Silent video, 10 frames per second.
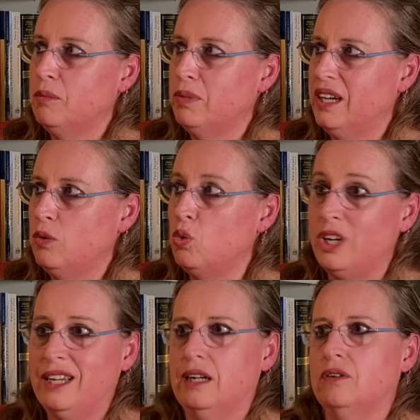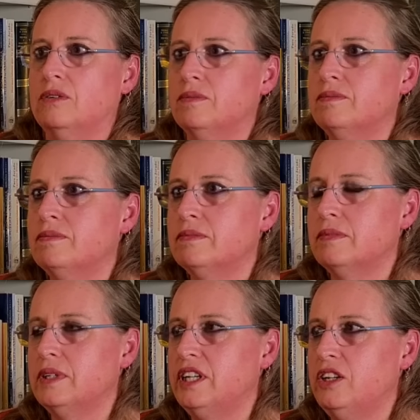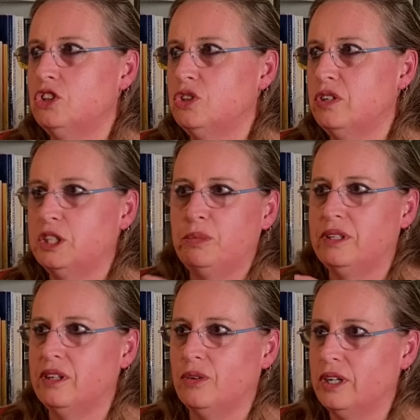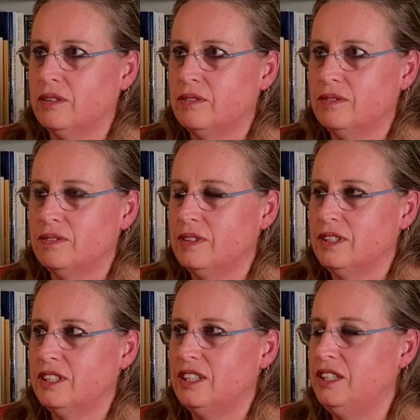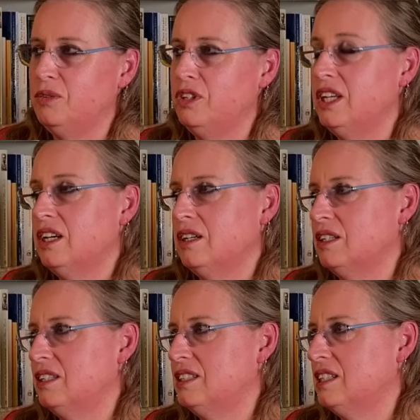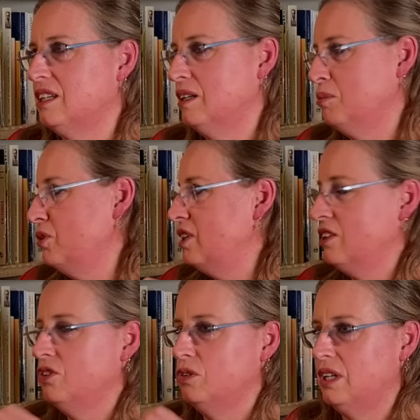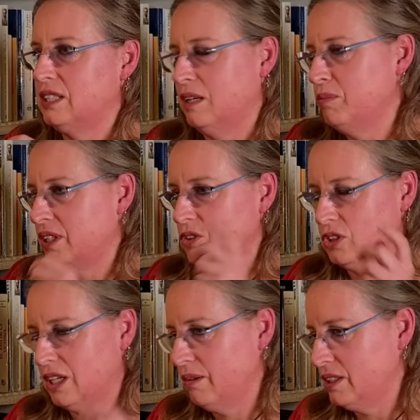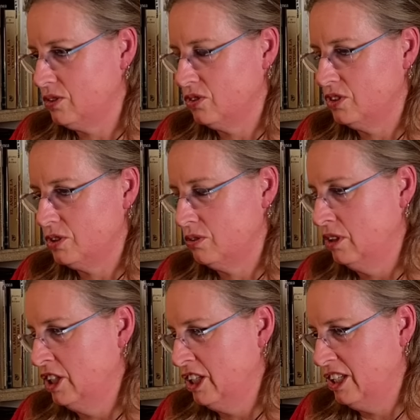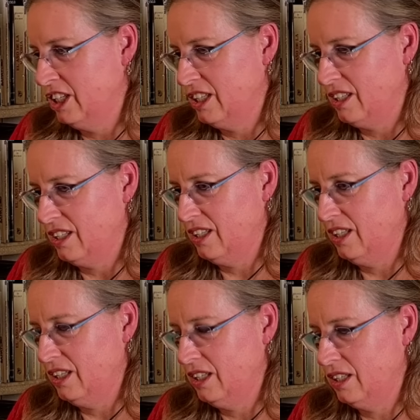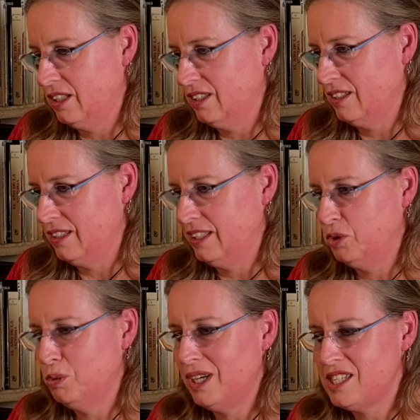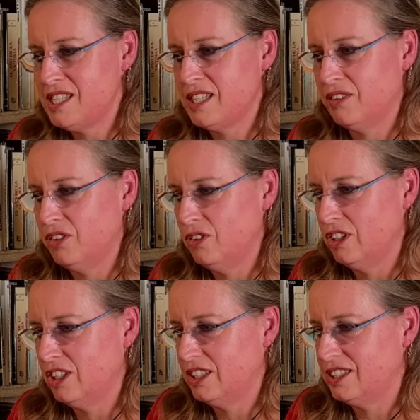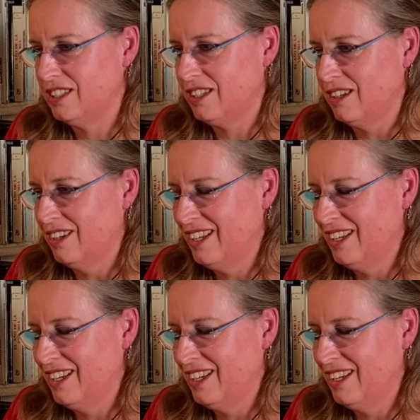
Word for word: va a ocurrir algo. Y yo soy una espectadora. Y un día estaba montando las lámparas, los cables, todo esto. Y, y tuve la sensación de ser,